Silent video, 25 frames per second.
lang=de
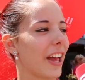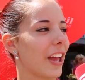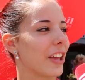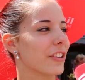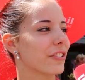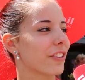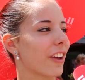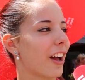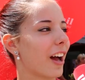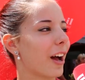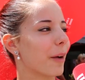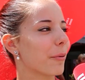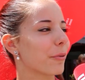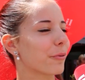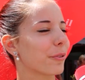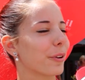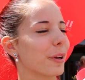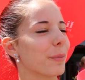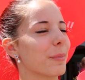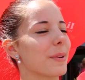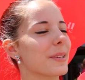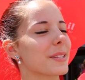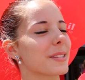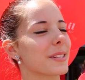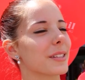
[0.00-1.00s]
Ich habe von
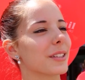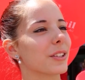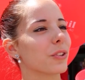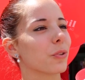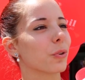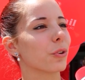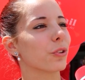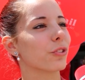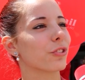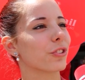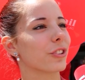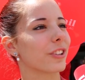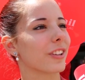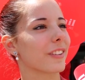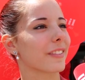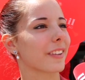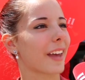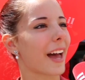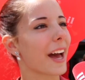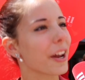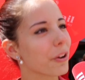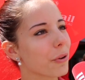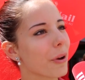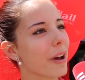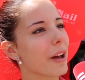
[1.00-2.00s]
der Messe durch das
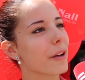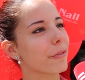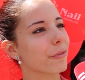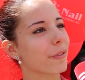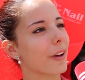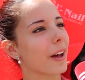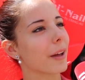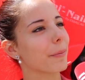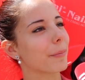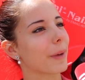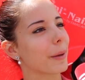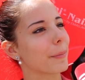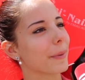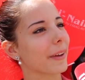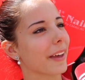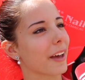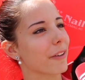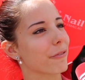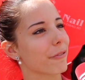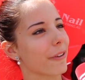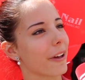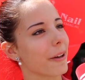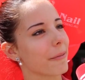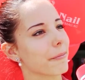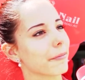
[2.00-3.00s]
Radio erfahren, bei Big
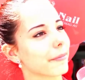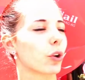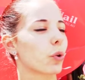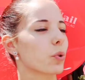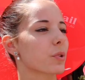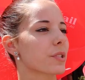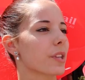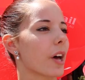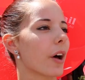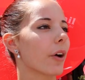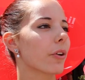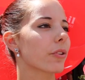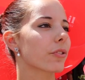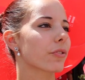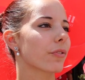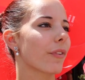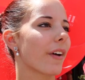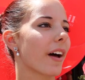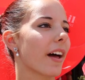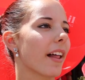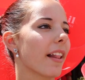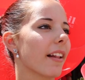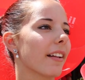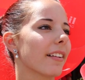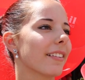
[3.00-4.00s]
FM, die große
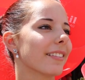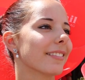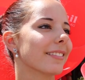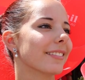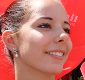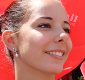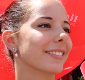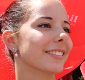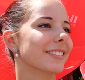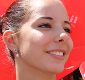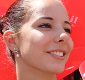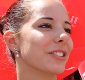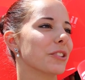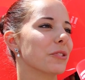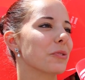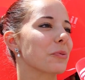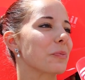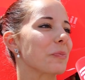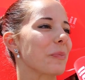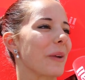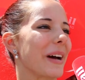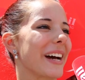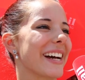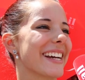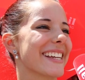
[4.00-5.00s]
Auswahl, die
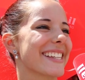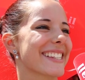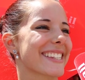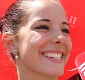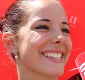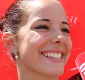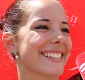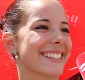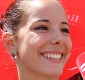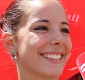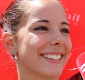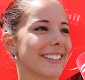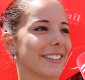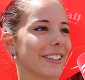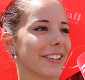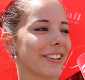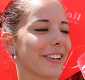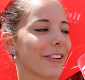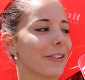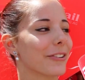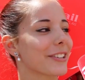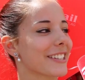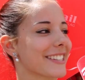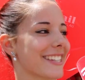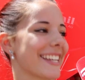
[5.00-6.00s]
guten Preise
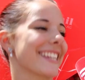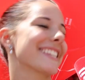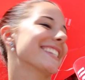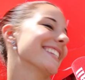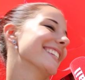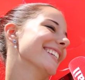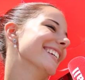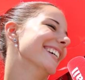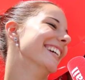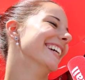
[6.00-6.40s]
und das Essen.